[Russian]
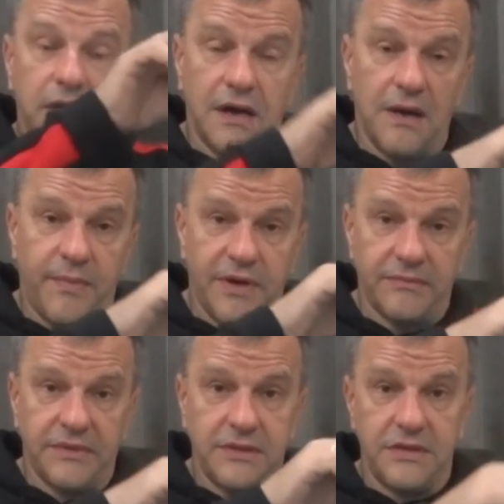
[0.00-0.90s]

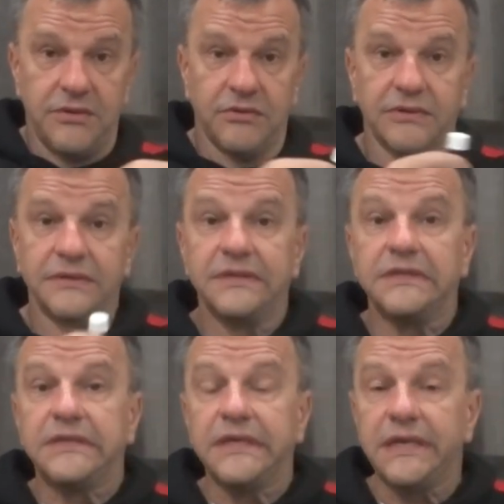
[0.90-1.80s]
капаем на нее
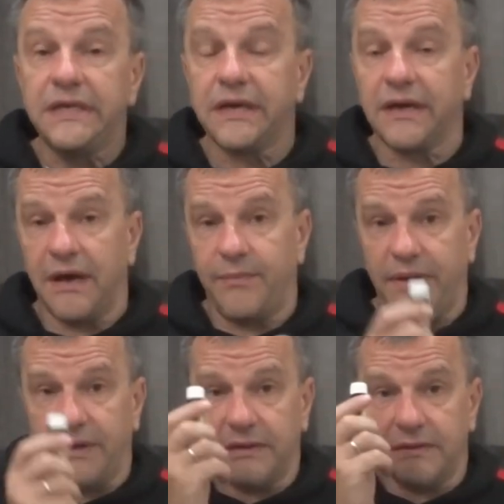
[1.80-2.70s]
три
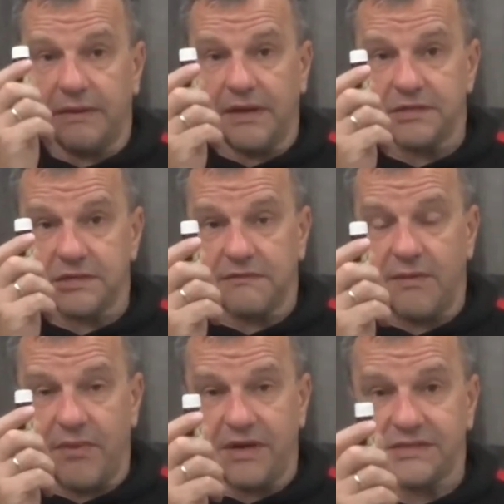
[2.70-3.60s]
капли
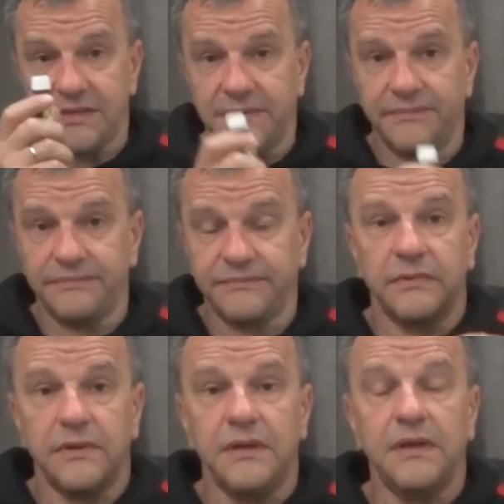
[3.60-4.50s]
нашего масла
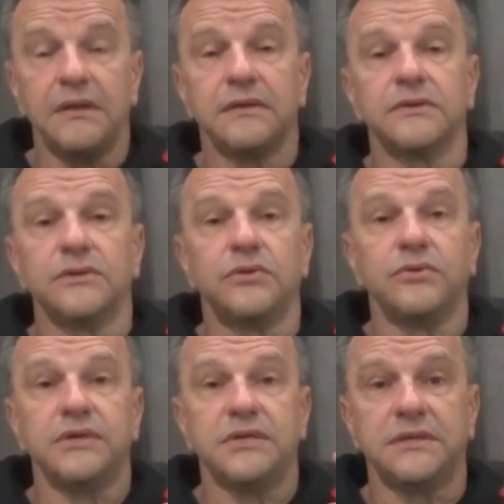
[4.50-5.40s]
и
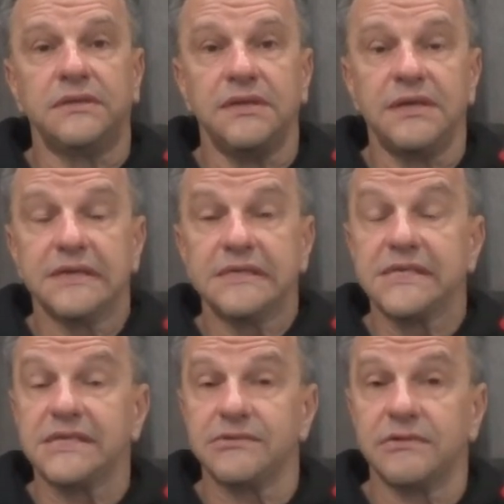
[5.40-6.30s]
до еды
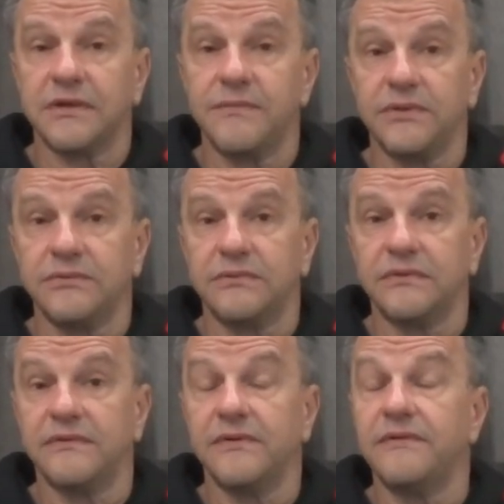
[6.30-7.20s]
за 40 минут
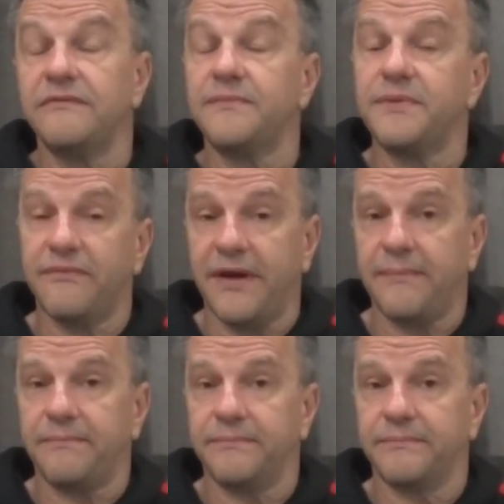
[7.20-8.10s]

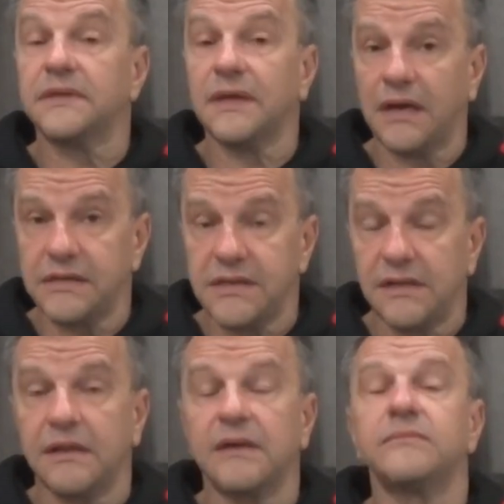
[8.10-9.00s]
выпиваем. Так
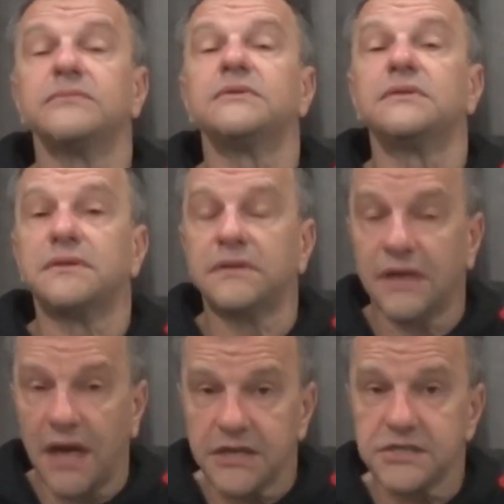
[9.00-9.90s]
делаем
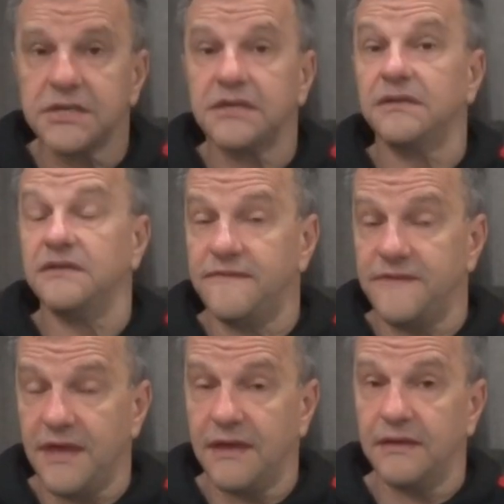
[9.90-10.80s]
также
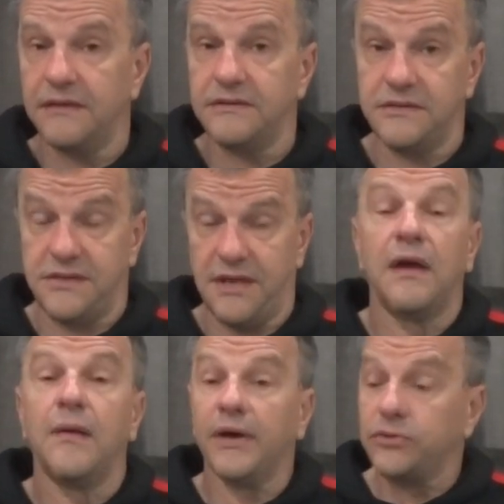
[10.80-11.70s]
две нити.
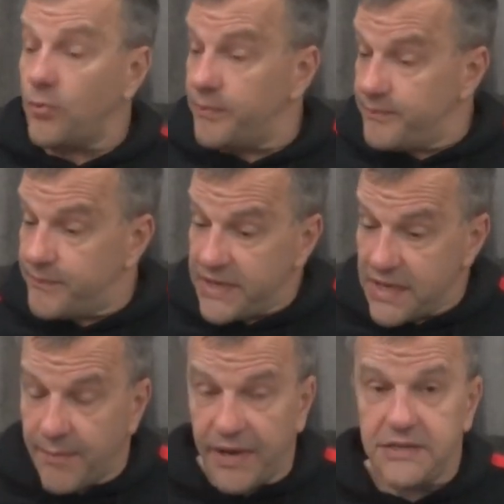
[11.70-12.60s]
Потом при
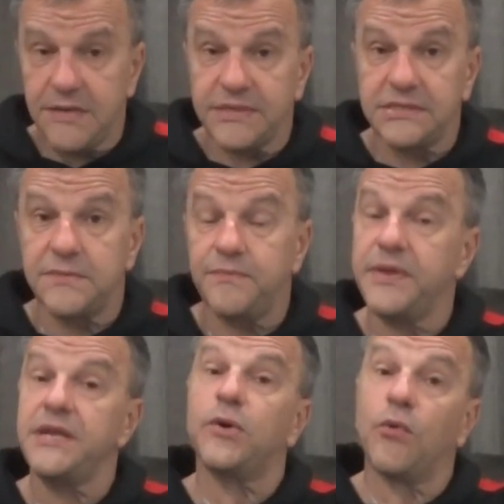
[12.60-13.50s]
необходимости
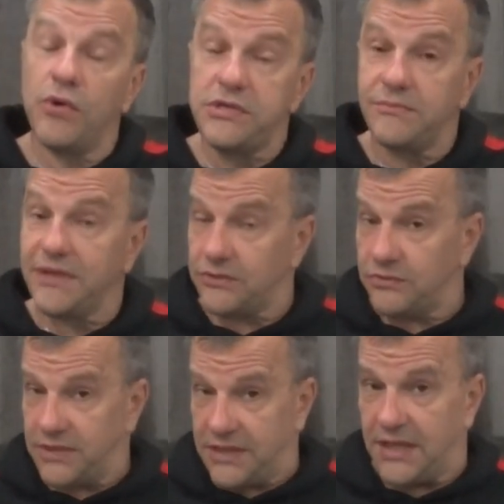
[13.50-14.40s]
переходим на
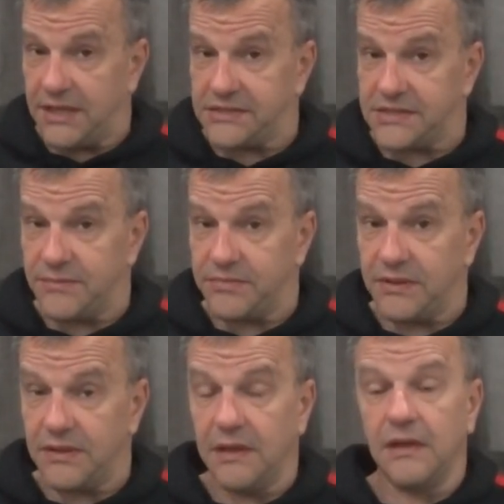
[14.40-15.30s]
другие
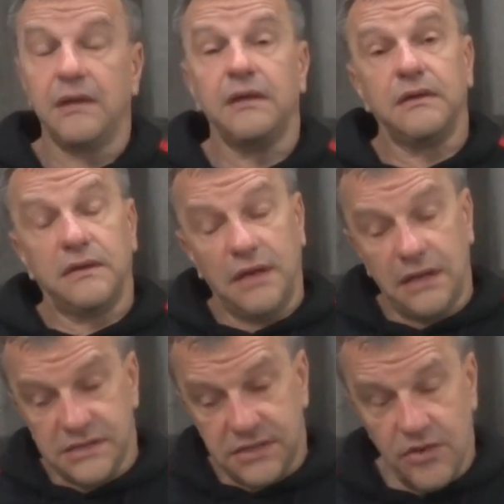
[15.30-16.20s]
рецепты.
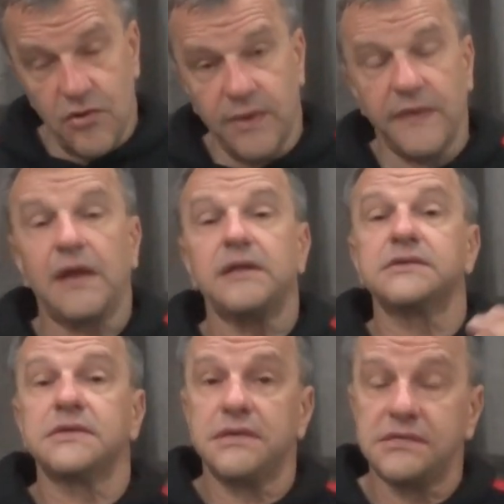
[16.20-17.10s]
Или сдаем
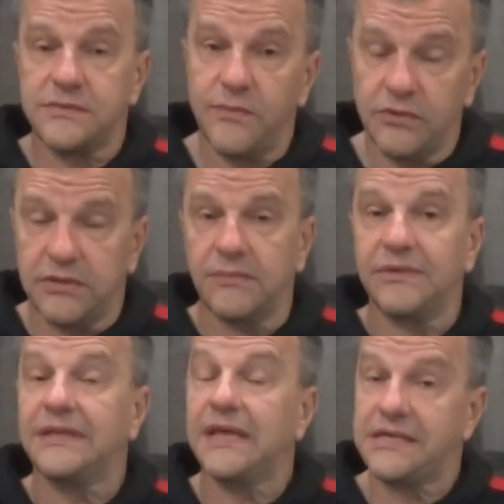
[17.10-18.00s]
анализы и
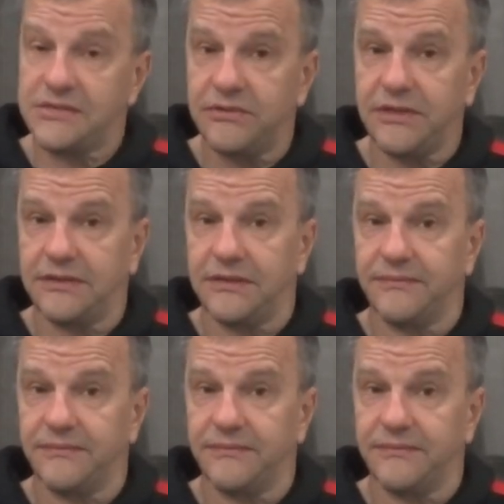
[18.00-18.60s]
смотрим на результаты.